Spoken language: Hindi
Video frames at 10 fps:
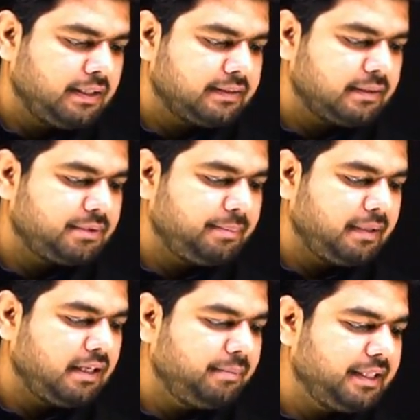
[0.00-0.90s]
सबसे
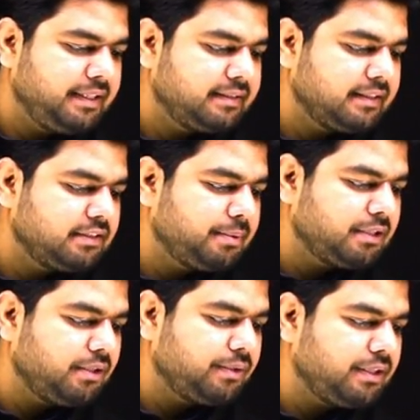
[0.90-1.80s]
पहले हमें ये डिस्टेंस
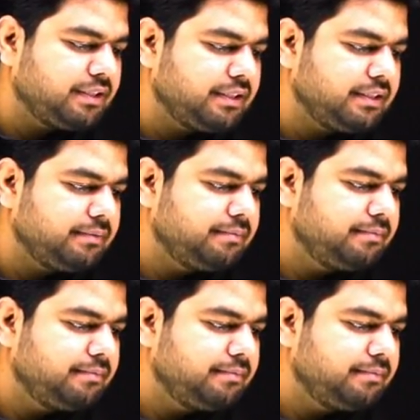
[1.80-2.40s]
पता होना चाहिए